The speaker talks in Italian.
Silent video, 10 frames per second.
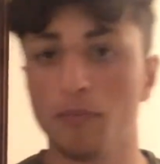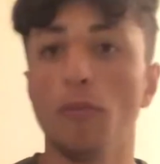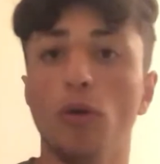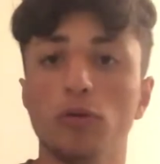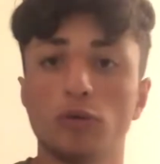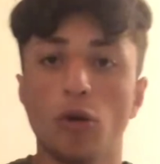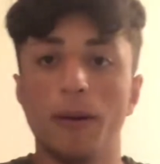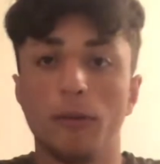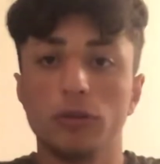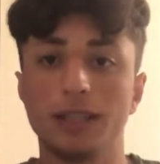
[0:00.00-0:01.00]
molt, come
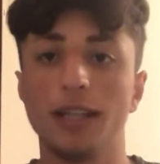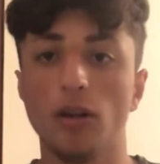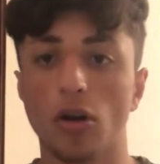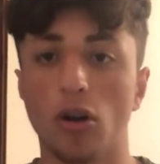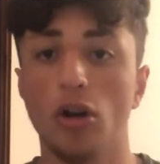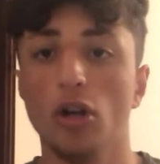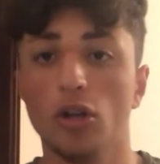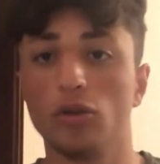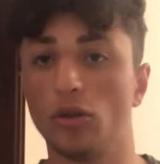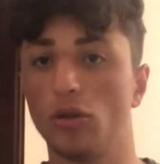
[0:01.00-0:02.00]
molti di loro
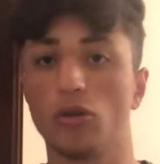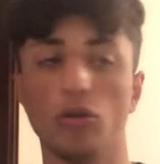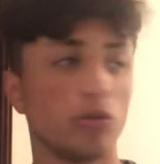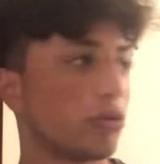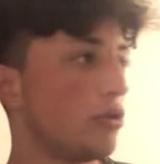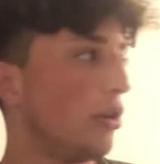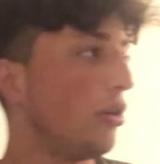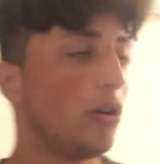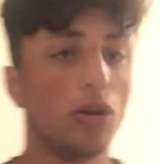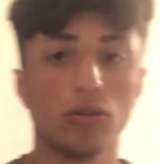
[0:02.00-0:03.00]
non lo
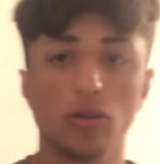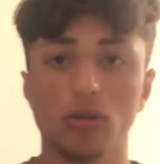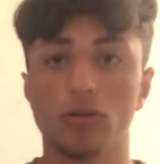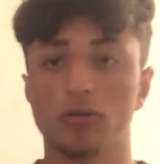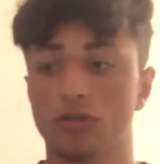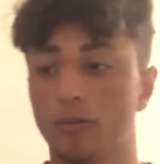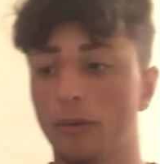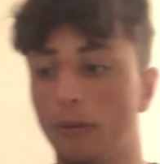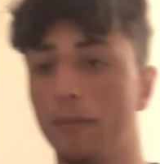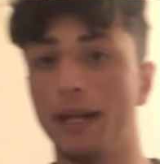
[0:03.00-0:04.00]
conosco non lo conosco
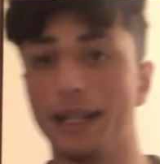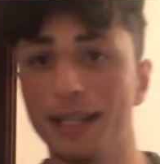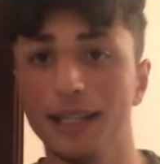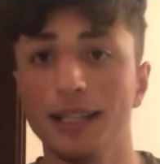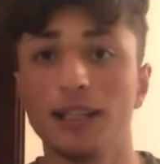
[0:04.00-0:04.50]
proprio bene